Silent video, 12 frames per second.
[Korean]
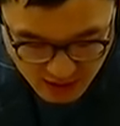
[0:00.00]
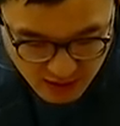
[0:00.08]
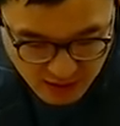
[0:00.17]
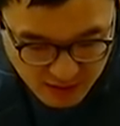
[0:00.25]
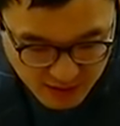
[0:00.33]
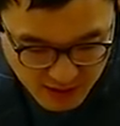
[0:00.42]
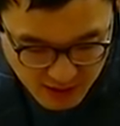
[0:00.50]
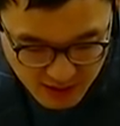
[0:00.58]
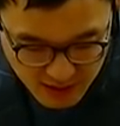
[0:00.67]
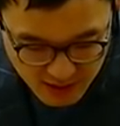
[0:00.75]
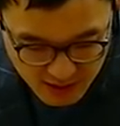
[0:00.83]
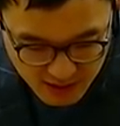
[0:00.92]

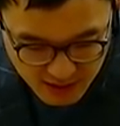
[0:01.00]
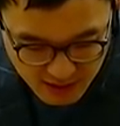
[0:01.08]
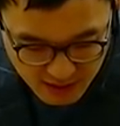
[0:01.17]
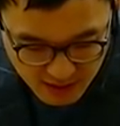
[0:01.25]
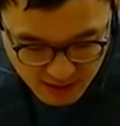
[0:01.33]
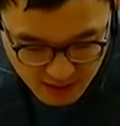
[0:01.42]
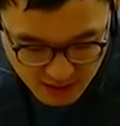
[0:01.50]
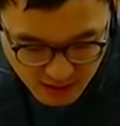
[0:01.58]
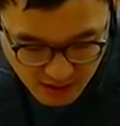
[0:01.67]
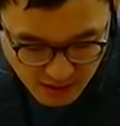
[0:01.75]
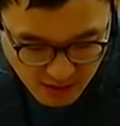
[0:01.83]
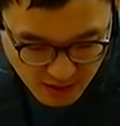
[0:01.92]
그런데
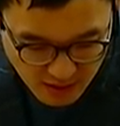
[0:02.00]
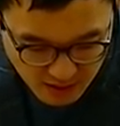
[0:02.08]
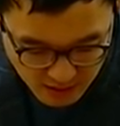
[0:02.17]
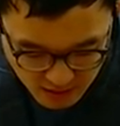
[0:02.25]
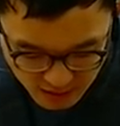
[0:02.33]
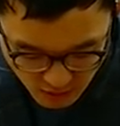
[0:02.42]
이